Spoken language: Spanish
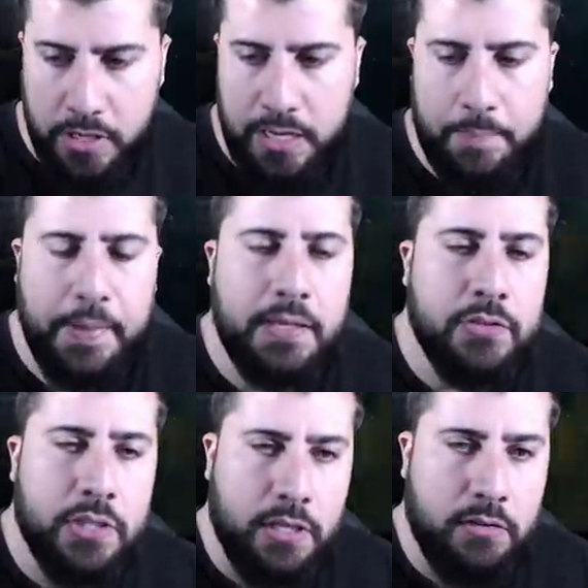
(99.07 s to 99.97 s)
la peli, o
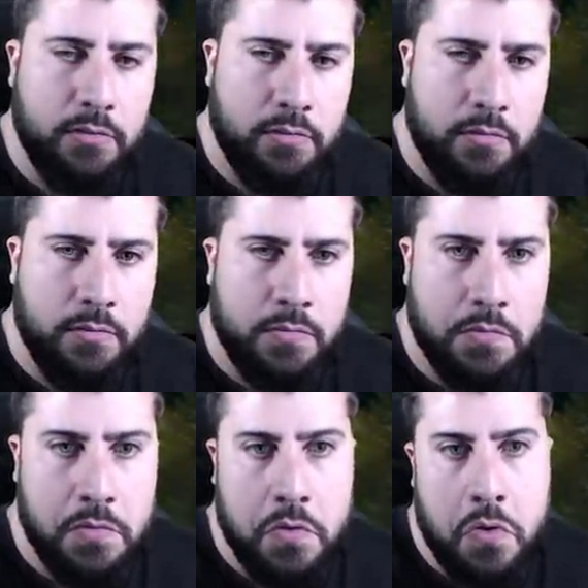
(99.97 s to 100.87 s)
sea. ¿Por
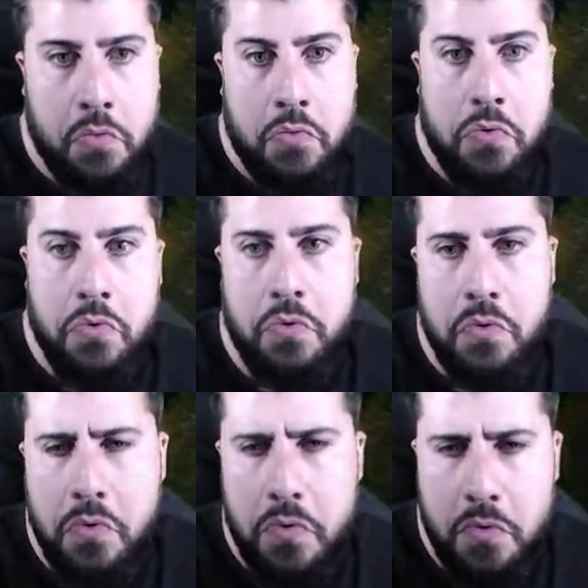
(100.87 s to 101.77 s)
qué has vuelto, Claire?
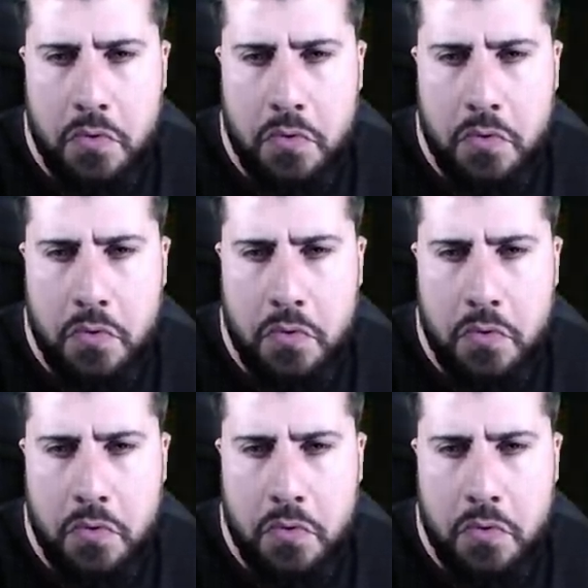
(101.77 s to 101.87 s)
Tus